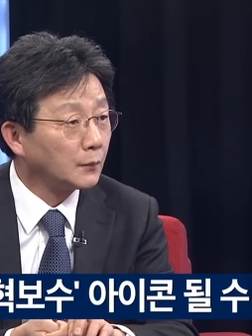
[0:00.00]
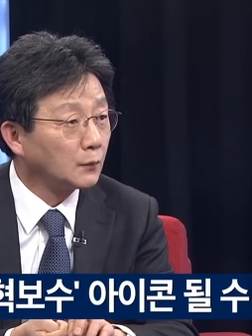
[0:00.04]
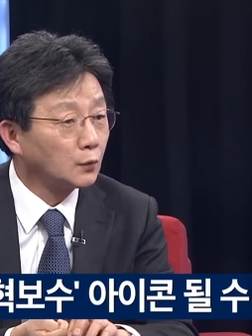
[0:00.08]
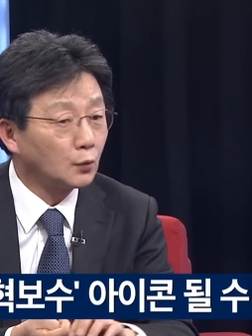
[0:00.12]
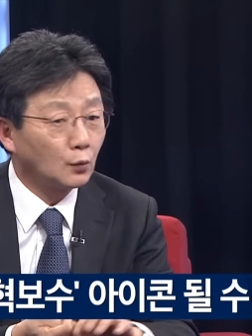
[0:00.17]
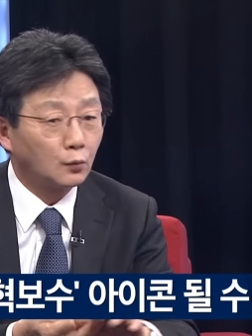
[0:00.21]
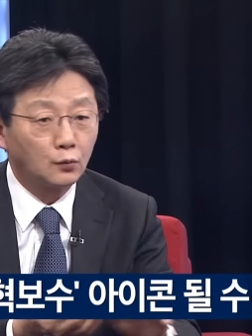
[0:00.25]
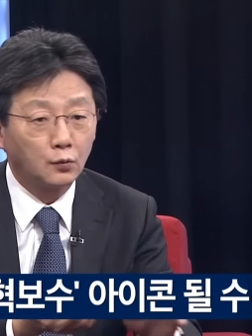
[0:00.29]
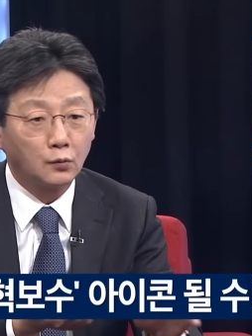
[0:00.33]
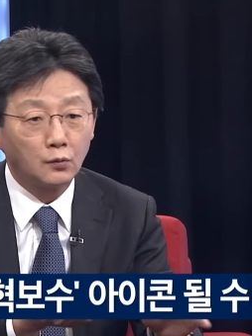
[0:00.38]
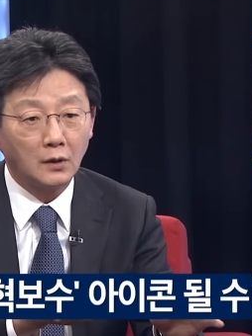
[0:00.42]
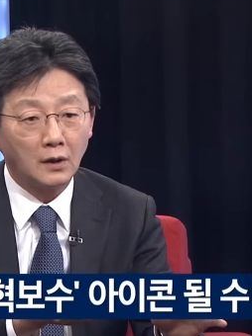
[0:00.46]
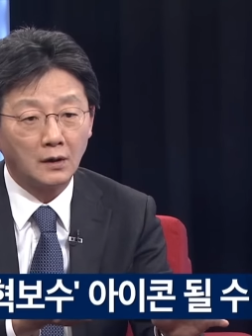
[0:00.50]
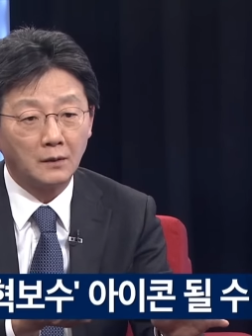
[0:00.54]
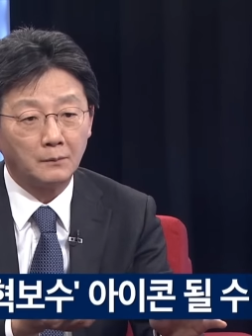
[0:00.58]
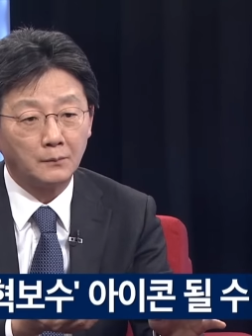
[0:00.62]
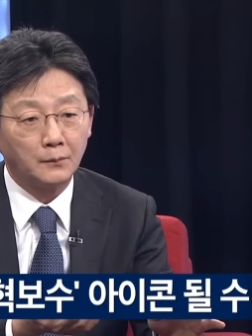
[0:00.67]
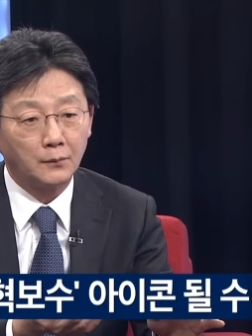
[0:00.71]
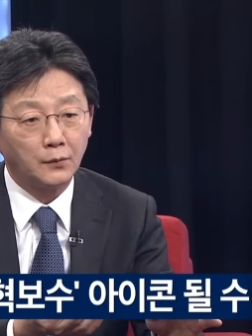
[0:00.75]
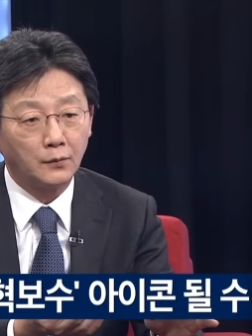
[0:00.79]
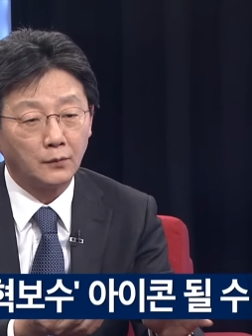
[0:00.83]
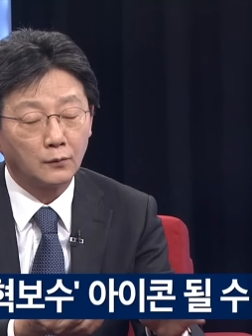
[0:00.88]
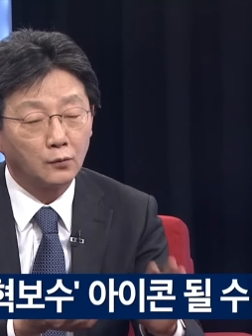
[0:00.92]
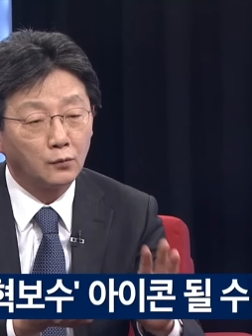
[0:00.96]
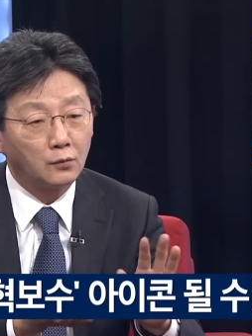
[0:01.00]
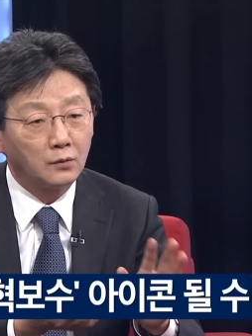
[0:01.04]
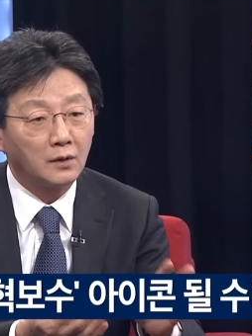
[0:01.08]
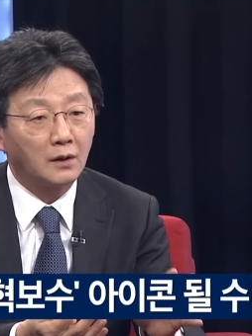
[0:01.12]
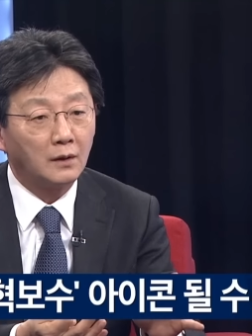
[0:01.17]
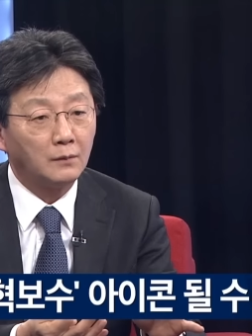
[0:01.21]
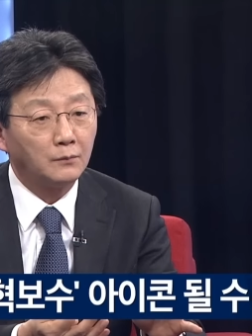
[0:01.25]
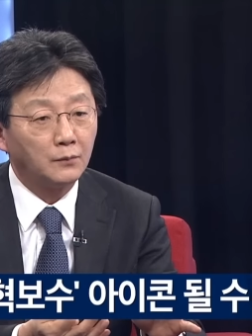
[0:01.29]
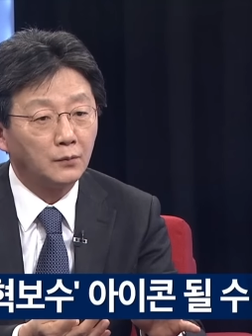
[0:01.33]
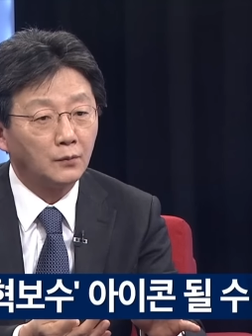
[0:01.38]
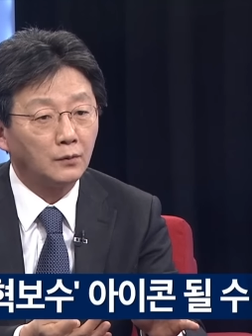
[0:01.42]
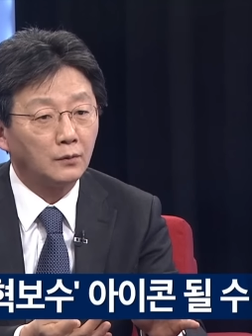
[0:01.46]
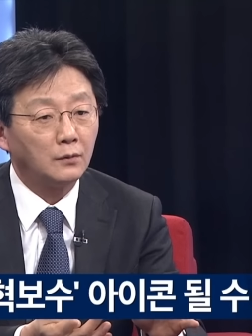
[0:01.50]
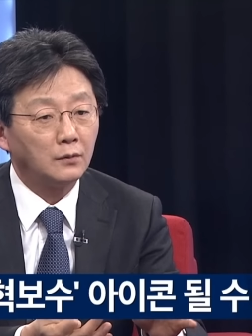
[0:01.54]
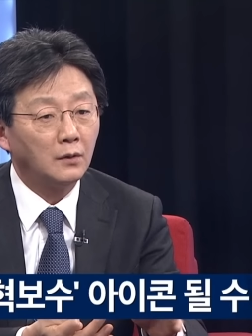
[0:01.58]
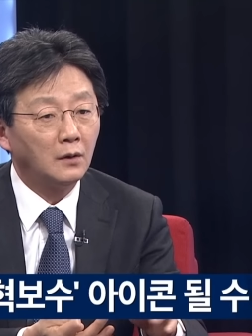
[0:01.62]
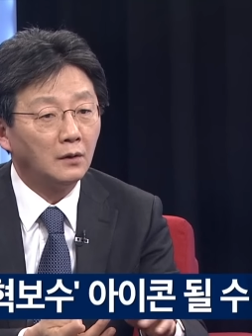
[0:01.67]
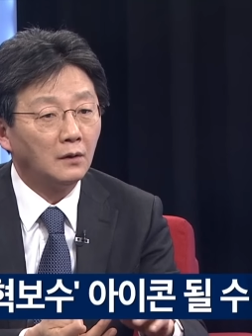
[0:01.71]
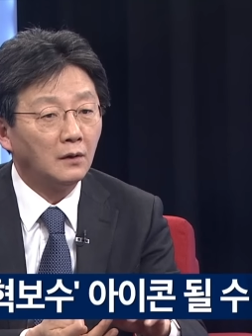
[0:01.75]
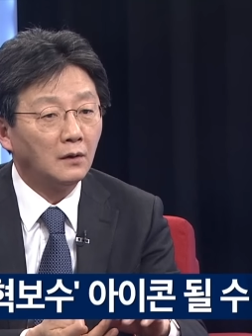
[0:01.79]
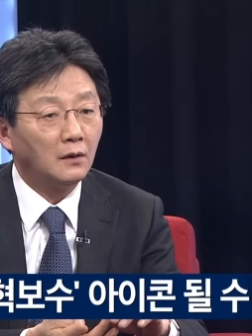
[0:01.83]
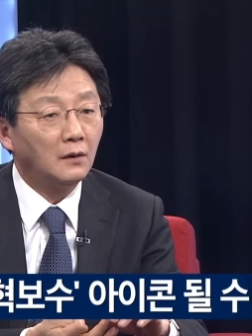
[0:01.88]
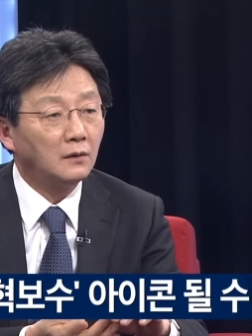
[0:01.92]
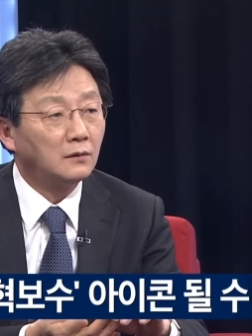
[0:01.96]
또 국가안보 국가안보
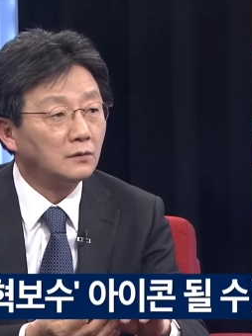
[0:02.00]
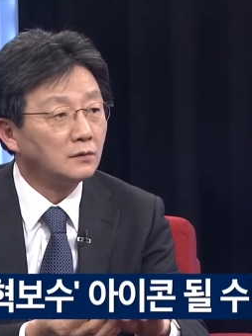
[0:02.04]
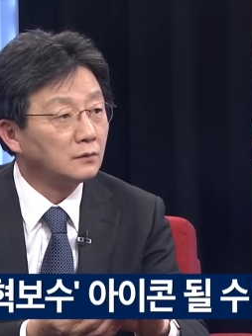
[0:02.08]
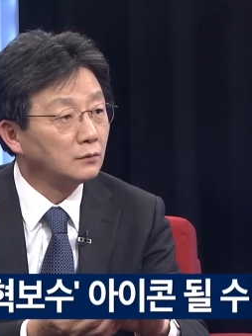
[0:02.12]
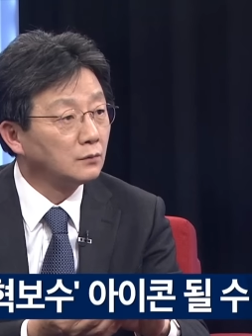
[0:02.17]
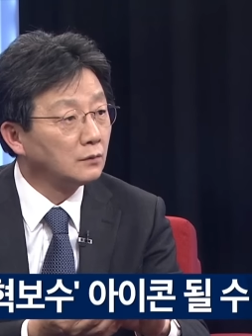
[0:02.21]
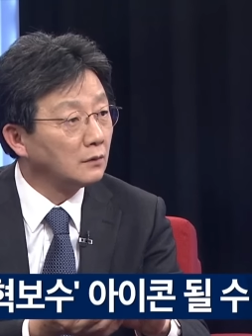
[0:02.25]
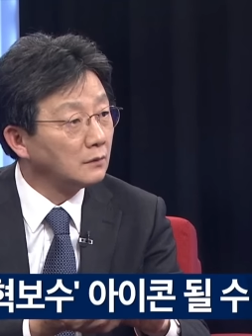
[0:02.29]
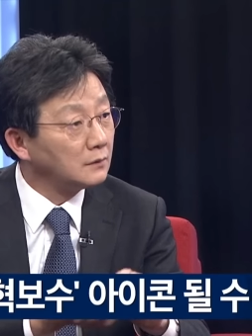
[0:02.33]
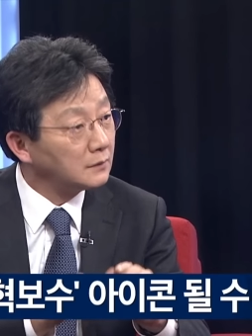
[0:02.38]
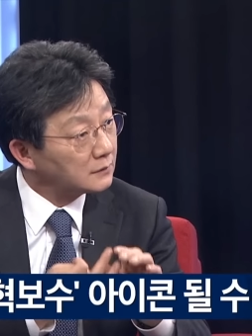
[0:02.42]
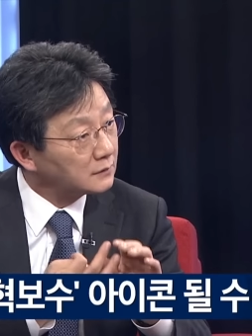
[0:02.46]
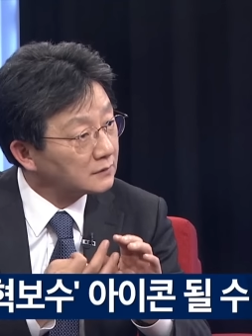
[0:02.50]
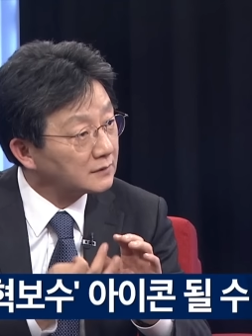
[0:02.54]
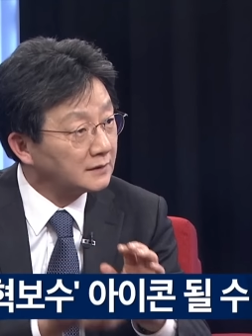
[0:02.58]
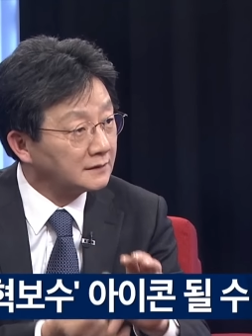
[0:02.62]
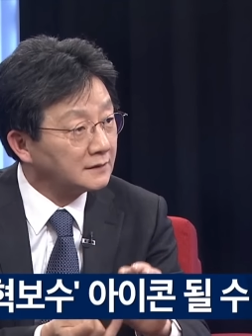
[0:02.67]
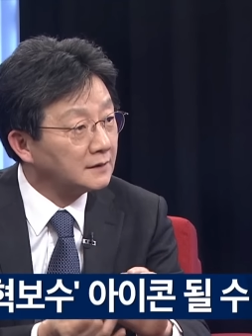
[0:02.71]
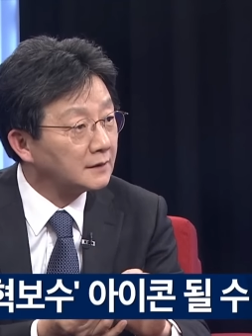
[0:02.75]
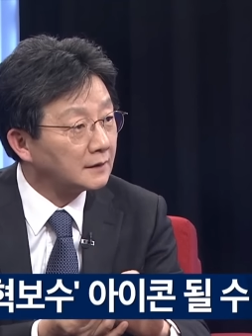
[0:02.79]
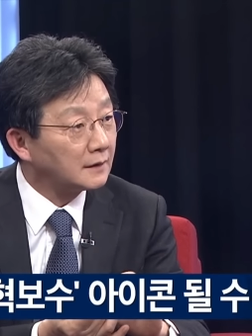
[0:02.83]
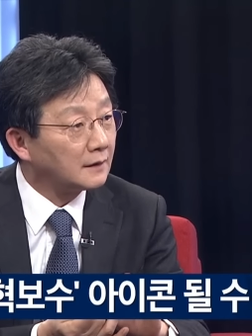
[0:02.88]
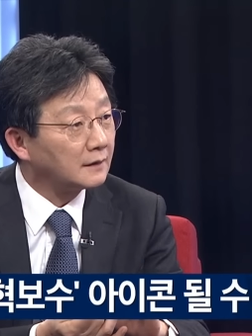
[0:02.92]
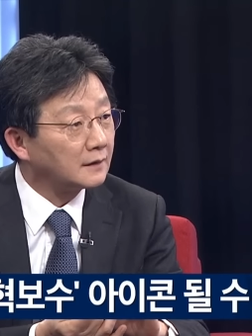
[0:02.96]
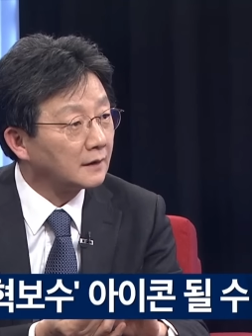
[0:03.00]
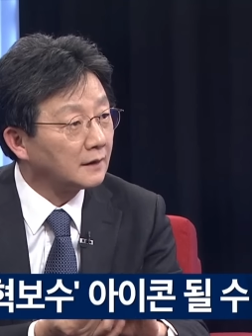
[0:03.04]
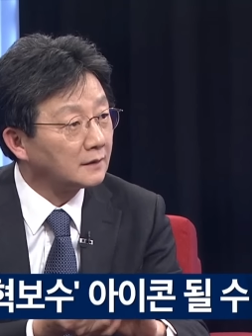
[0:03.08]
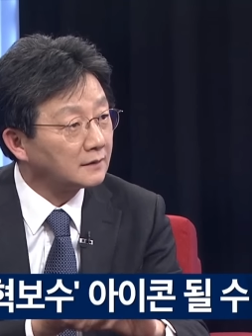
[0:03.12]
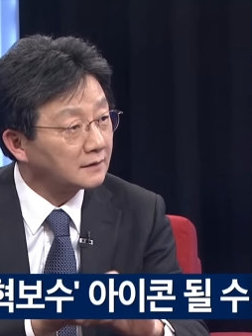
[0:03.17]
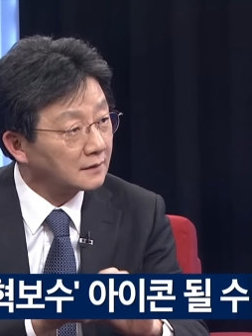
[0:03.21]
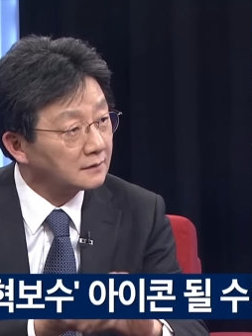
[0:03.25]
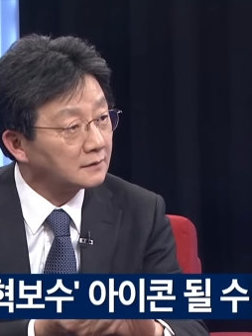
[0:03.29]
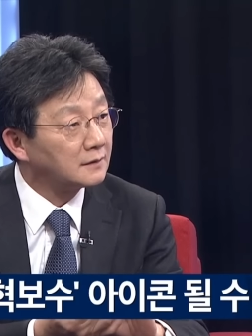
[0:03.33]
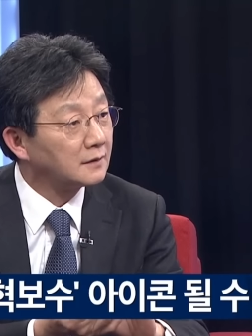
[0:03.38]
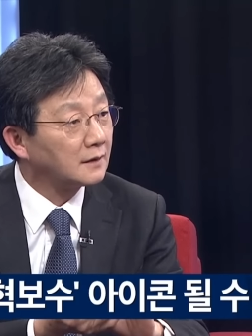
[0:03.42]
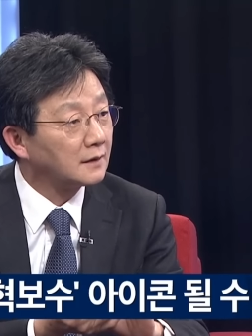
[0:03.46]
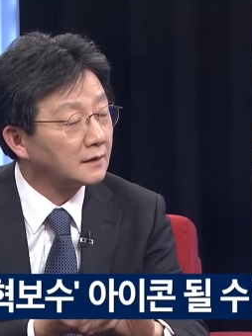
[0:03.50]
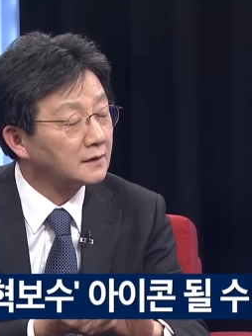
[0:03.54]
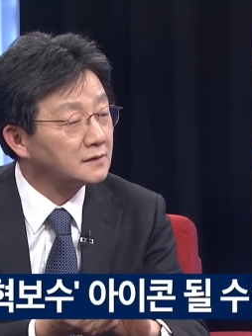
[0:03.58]
어, 든든하게 튼튼하게